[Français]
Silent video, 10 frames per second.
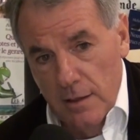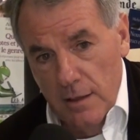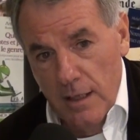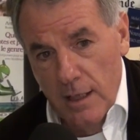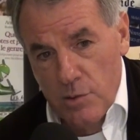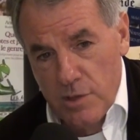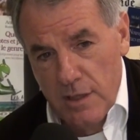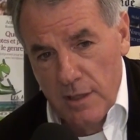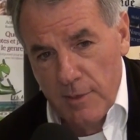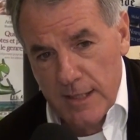Il y a
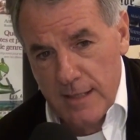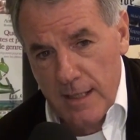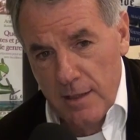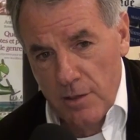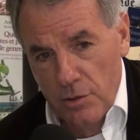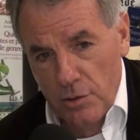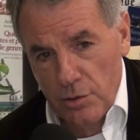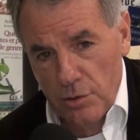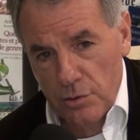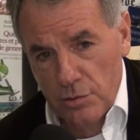aussi à Marseille
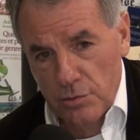euh,